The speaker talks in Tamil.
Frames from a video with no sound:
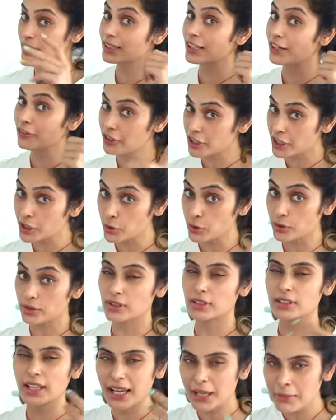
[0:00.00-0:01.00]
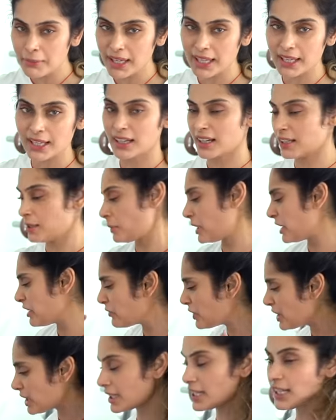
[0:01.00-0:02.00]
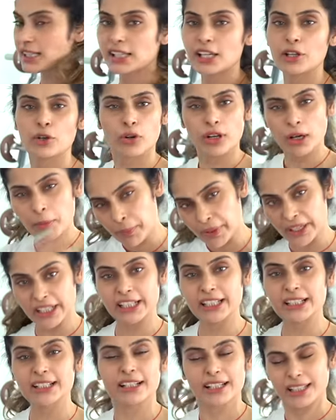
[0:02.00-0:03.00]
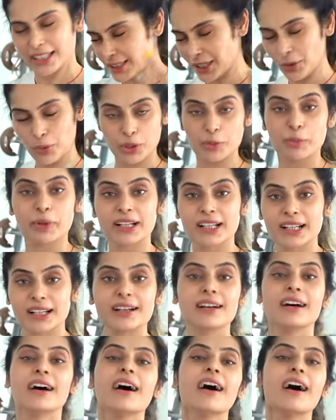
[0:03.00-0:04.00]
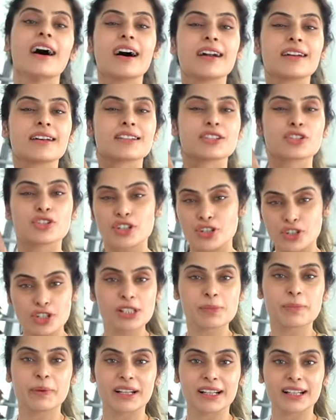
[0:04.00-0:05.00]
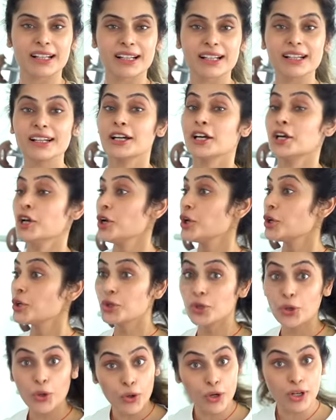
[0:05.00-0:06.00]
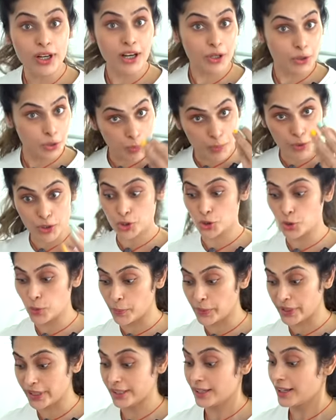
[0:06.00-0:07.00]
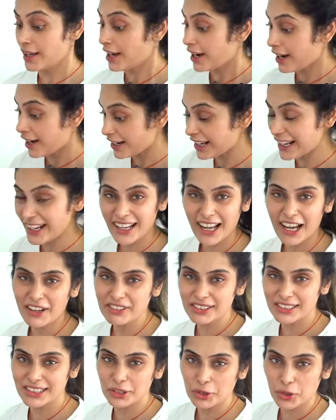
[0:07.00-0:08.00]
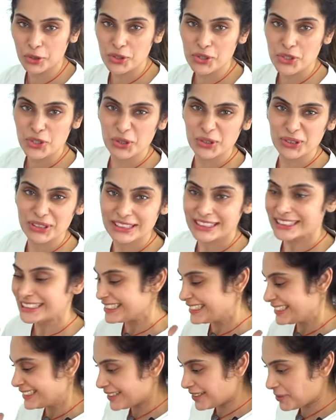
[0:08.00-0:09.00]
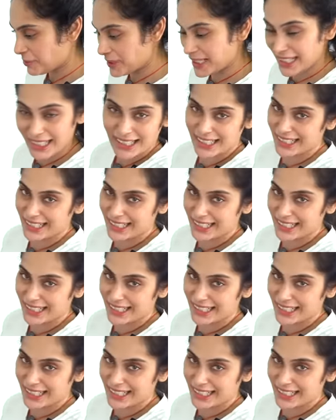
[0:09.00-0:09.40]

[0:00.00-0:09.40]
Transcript: இருந்தால் வெரி குட் டைமே இல்லைனா அந்த மாதிரி வீட்டிலே செய்யணும்னா பண்ணிவிடுங்க ஏதோ ஒன்று பண்ணுங்கள் ஆனால் ஸ்ட்ரெச்சஸ் பண்ணுங்கள் யோகா ரொம்ப சூப்பர் ஆனால் நான் வந்து கொஞ்சம் அப்படியே